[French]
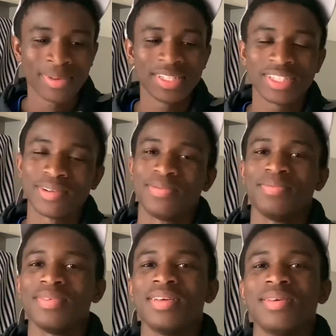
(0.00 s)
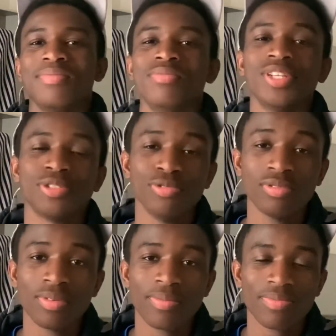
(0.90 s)
Déjà, Michou,
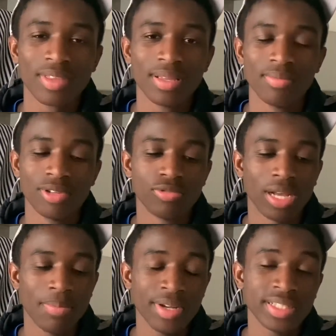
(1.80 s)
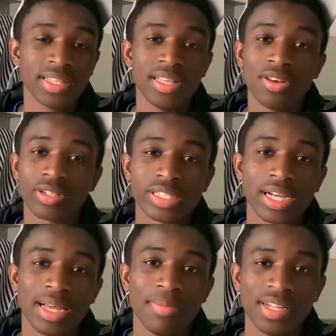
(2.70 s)
Michou la base, Inoxtag
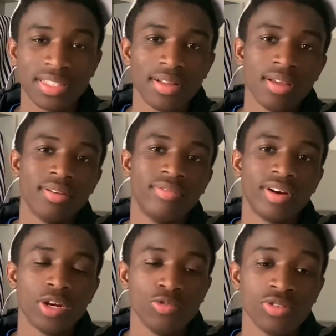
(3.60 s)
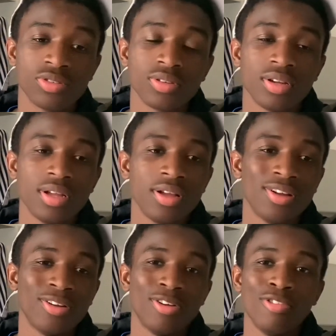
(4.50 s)
la base, Valouz,
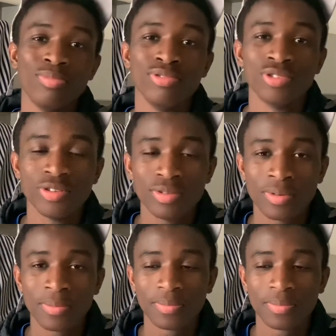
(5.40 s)
euh, Le Bouzeux,